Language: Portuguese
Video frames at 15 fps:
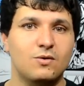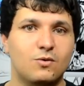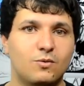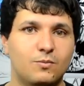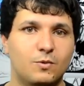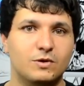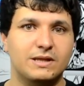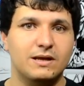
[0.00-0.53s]
um
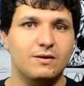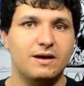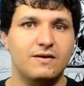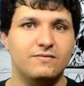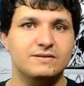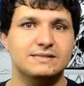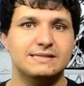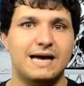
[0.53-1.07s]
modelo
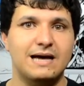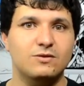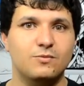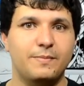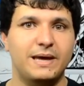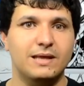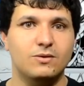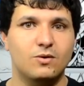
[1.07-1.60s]
revisado
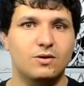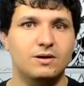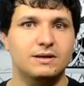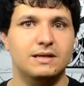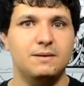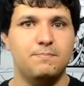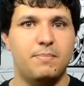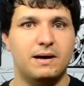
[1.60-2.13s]
menor
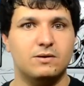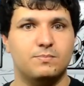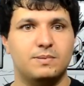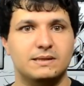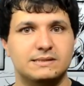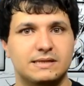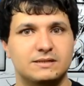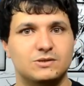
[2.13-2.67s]
né, para o
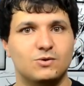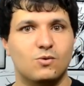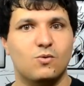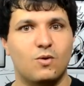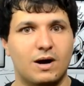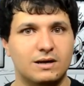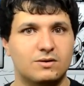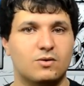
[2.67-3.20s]
PlayStation
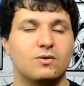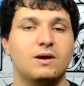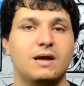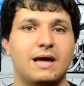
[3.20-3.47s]
4